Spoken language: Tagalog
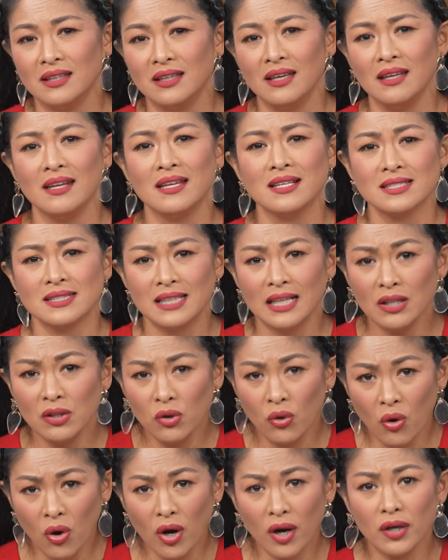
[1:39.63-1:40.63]
it is the
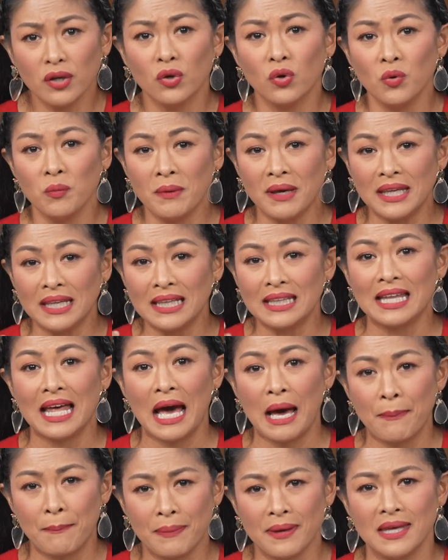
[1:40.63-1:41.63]
Lord who made it
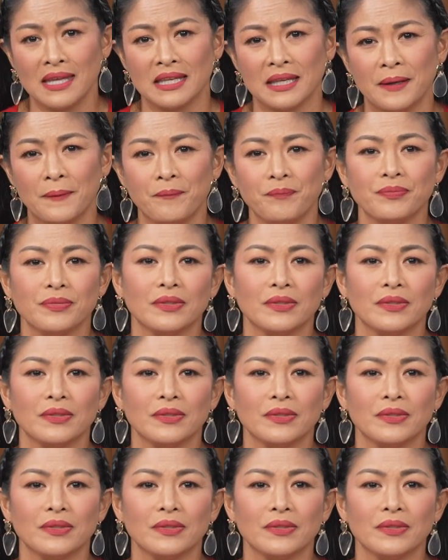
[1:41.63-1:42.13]
happen.